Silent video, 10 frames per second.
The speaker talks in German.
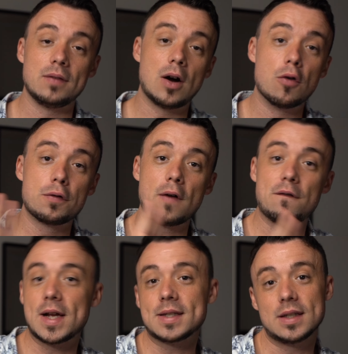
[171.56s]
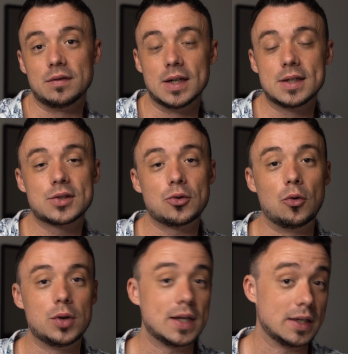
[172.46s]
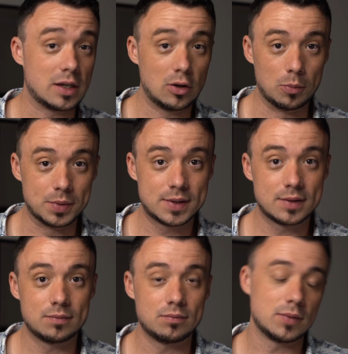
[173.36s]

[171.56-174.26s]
auf Festivals und in Clubs.